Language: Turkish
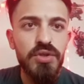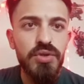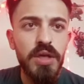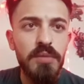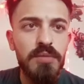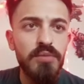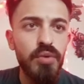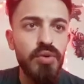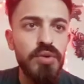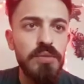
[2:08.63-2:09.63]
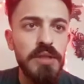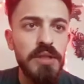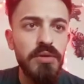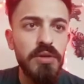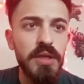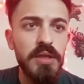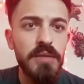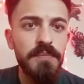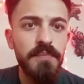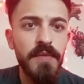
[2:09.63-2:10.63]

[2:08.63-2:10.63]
Şuraya bir okçu birliği gönderdim.